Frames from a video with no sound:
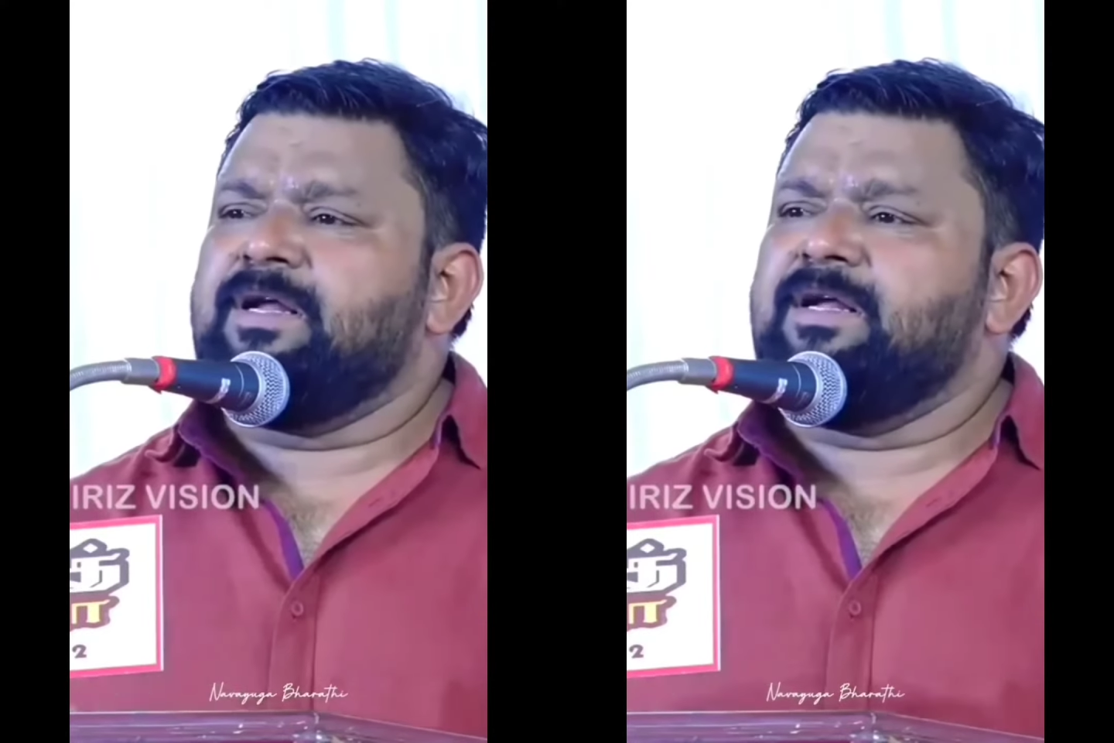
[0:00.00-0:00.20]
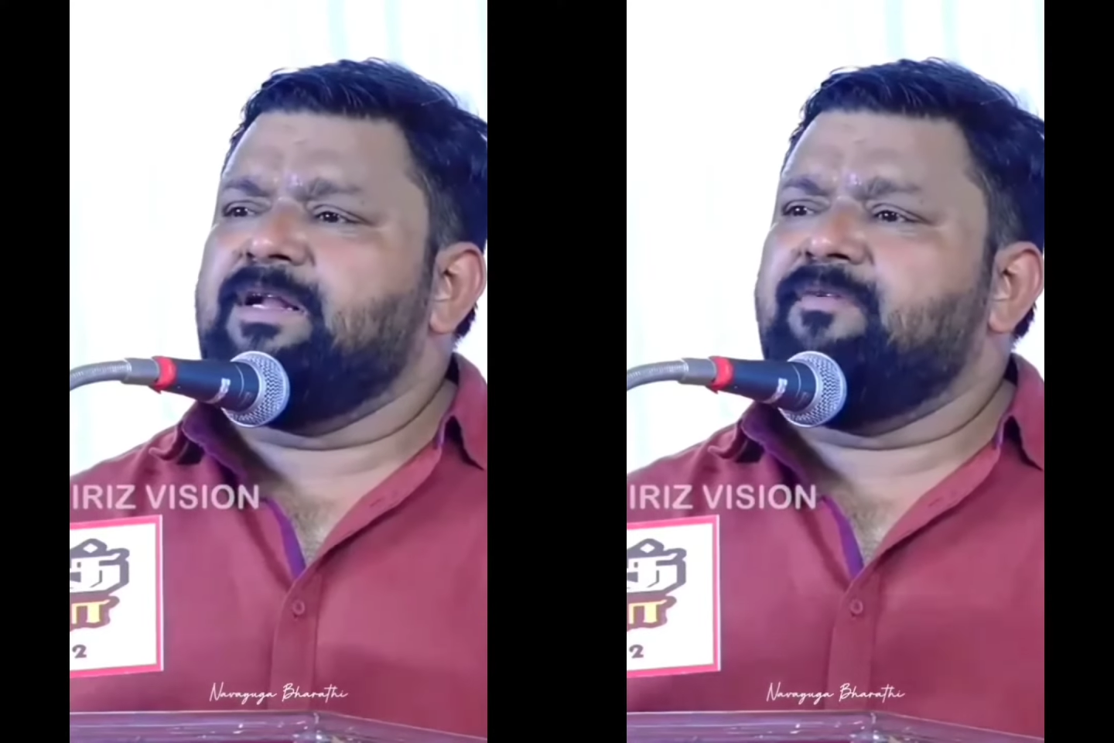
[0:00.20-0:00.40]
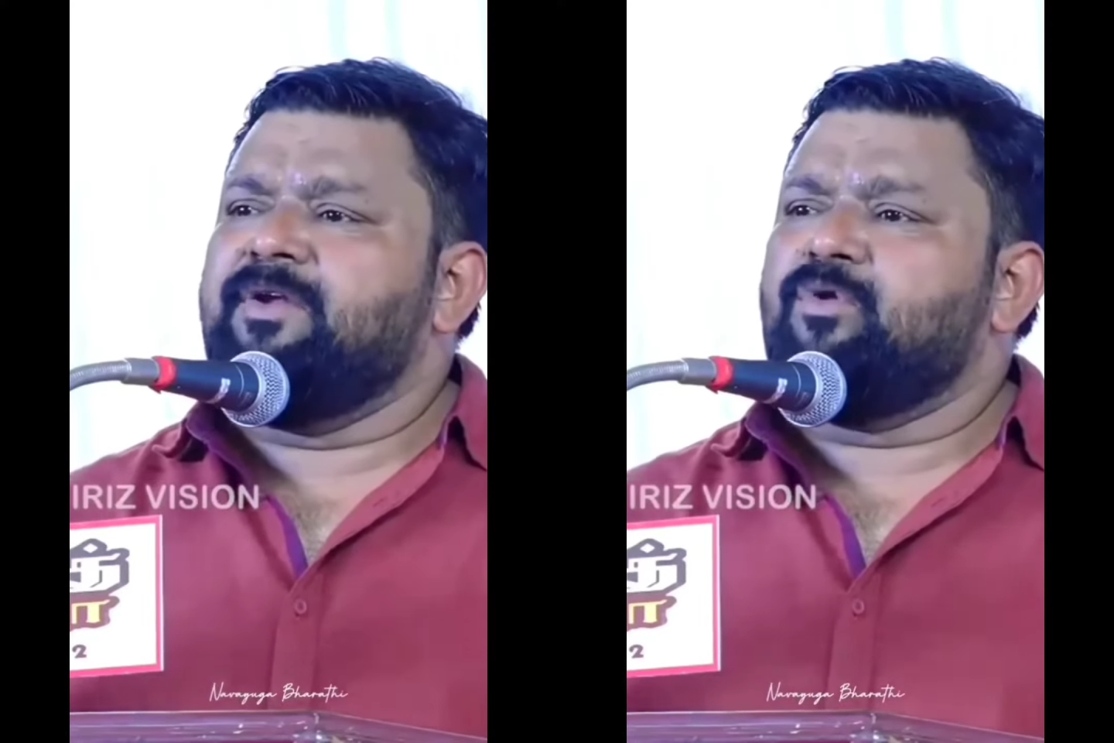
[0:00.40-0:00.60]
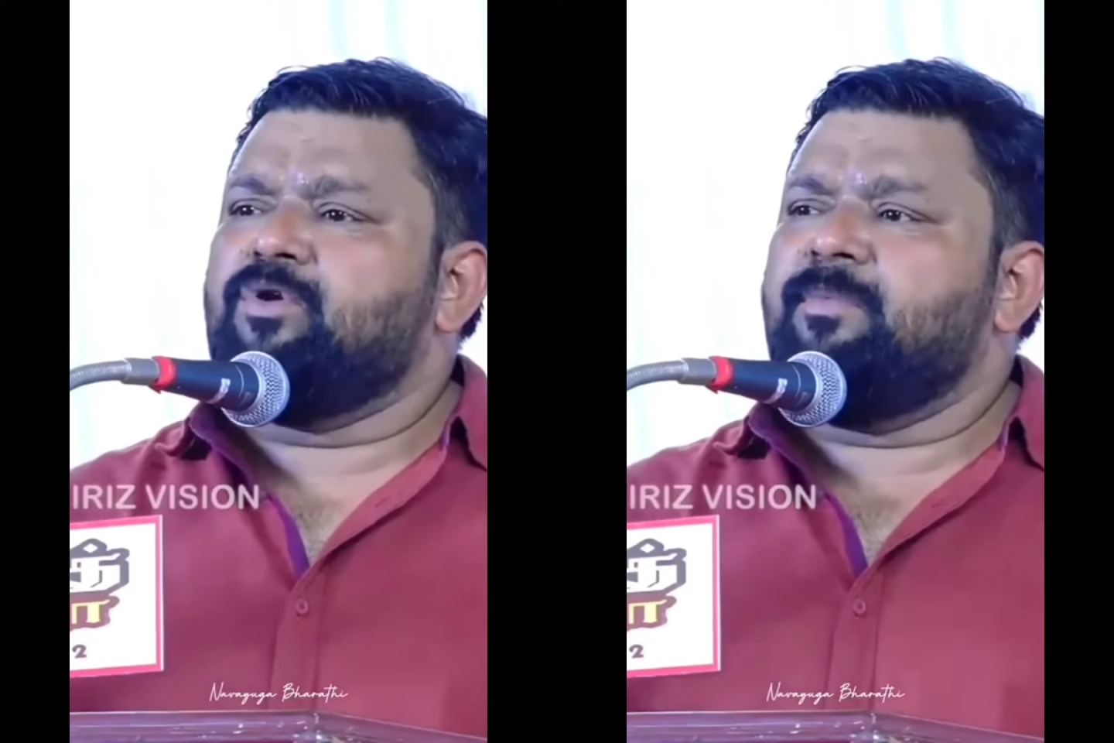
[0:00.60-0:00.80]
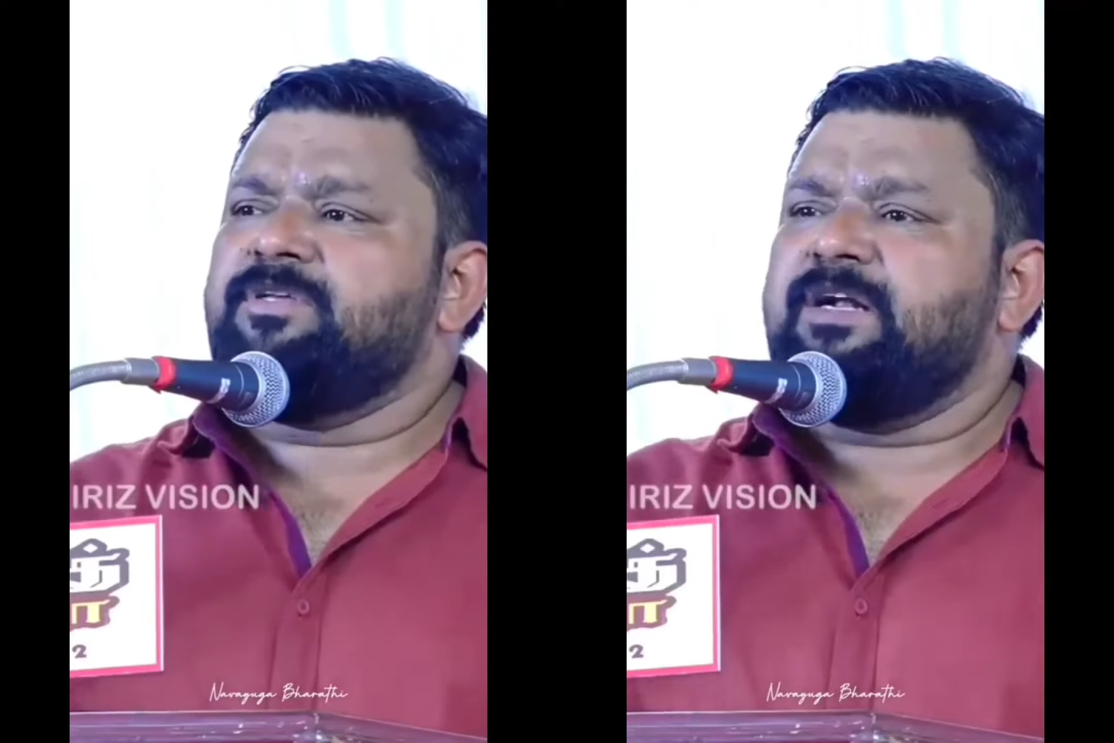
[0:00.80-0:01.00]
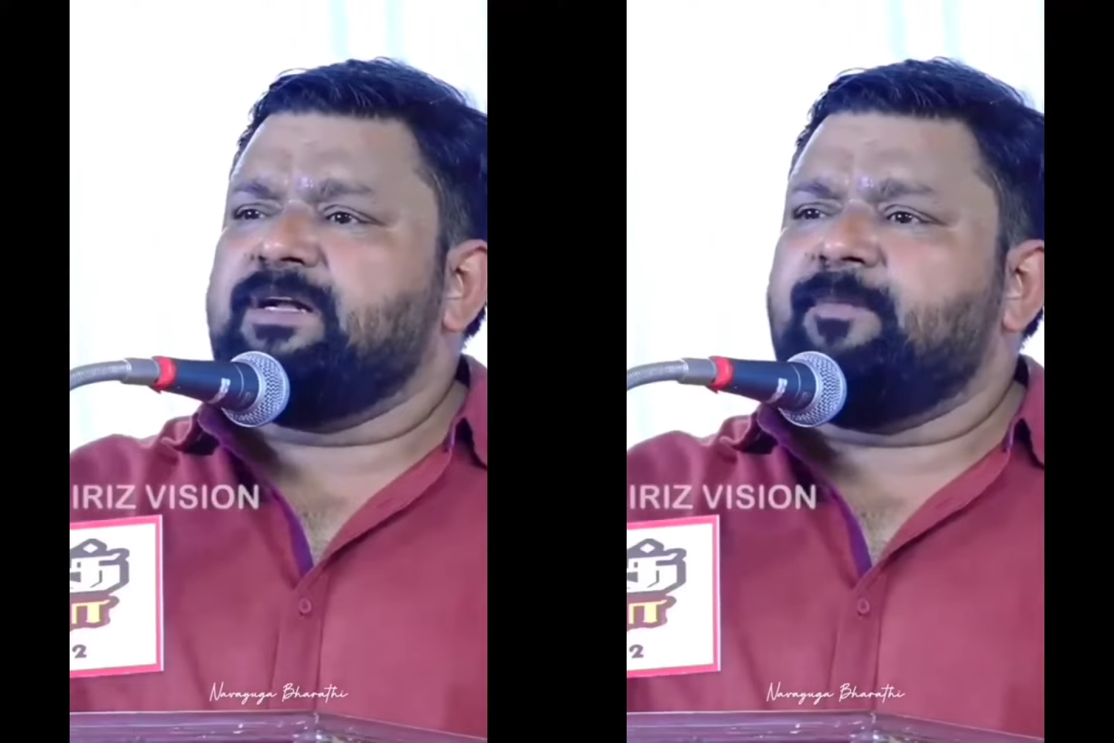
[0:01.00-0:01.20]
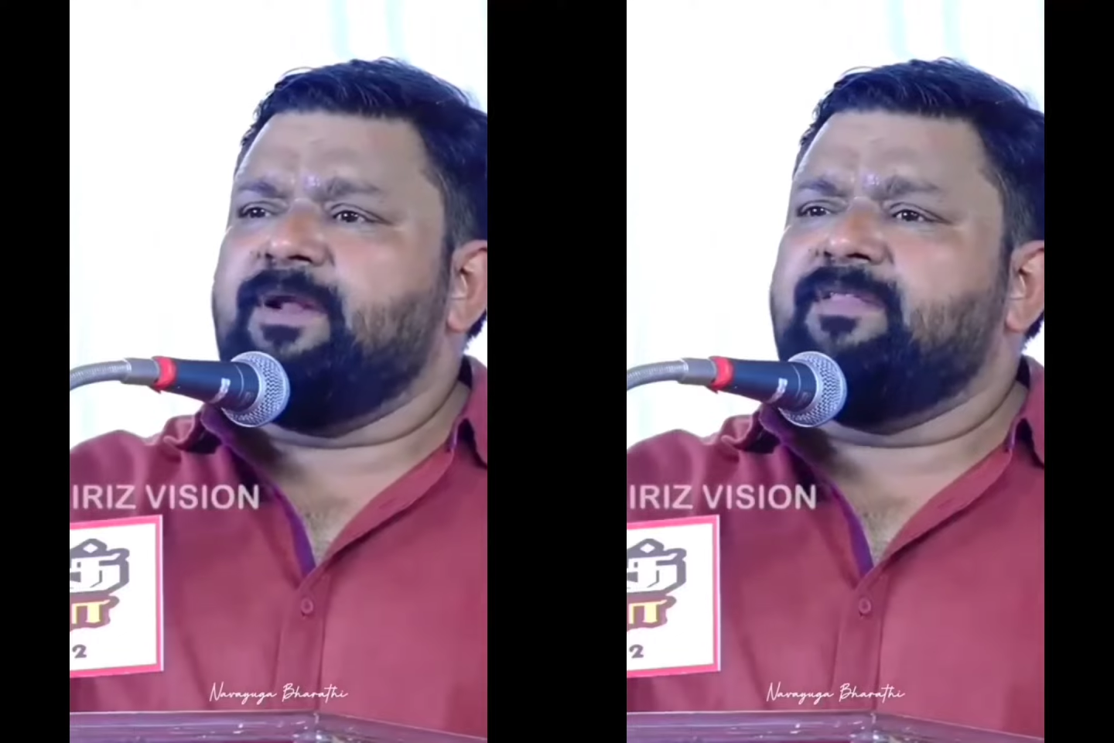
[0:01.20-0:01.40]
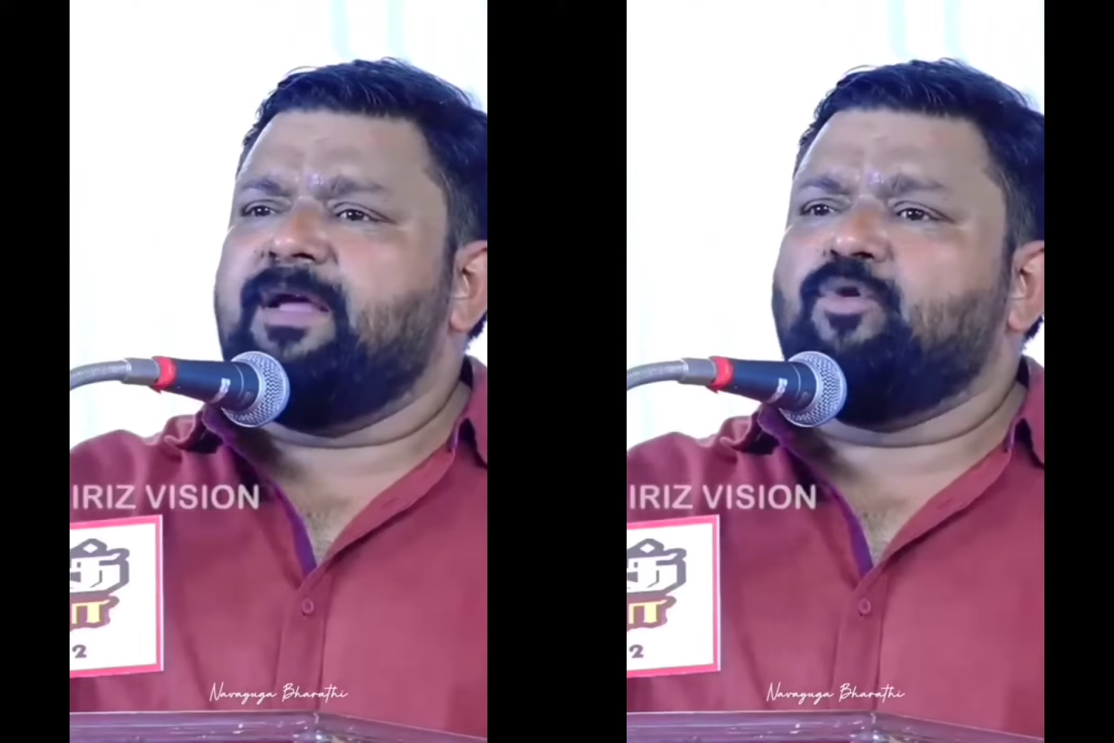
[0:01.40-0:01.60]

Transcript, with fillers: கிடுக்கிட்டு வீட்டுக்குள்ள போய் சட்டப்பையிலேருந்து